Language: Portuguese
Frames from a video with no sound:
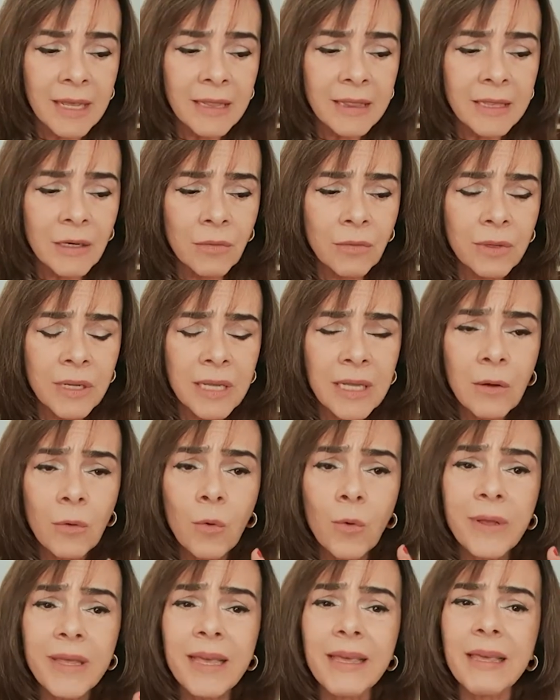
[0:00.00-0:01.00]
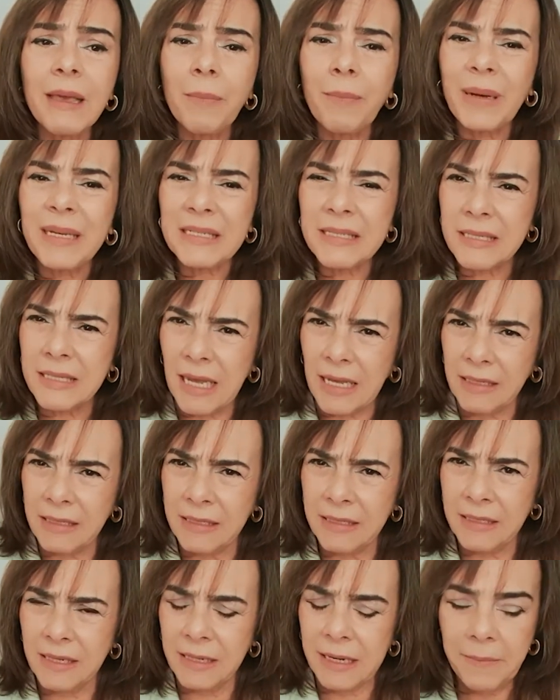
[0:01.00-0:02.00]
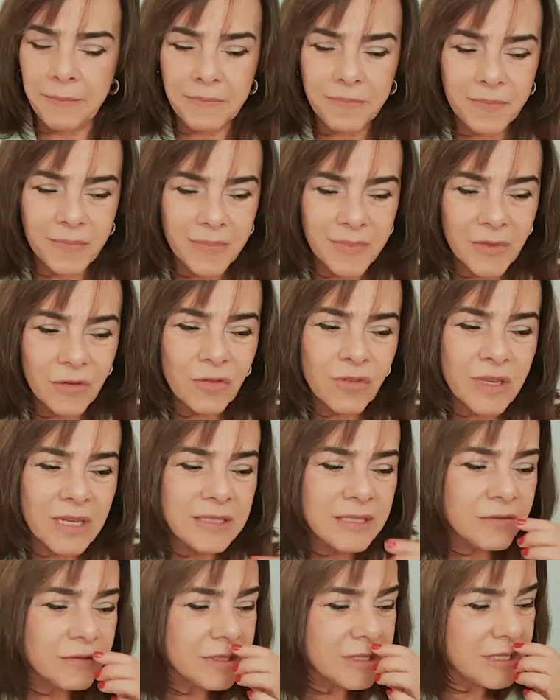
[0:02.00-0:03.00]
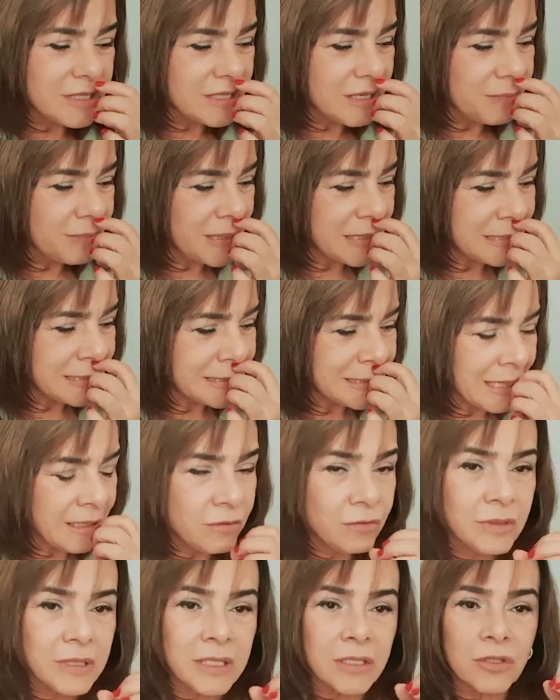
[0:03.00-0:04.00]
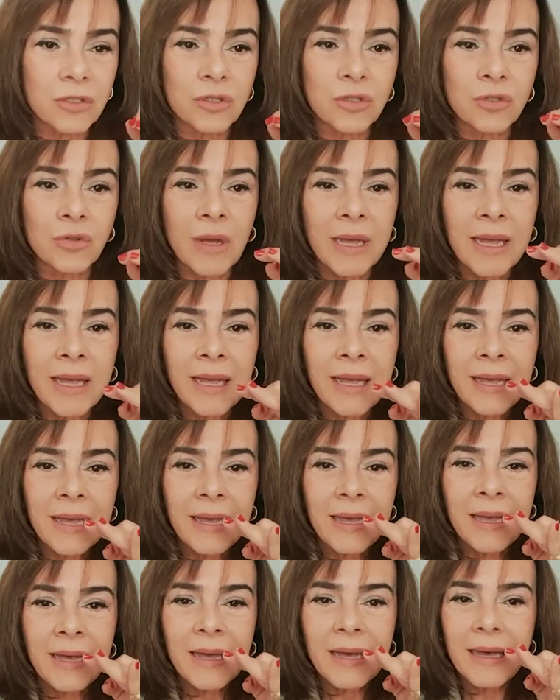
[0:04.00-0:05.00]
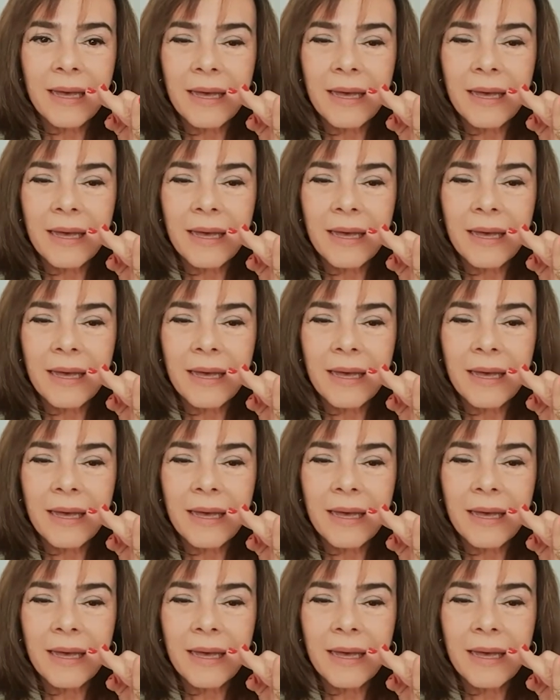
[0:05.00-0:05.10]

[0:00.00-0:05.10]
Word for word: Então, o que é paciência, né? Não sei se vocês já pensaram nisso. A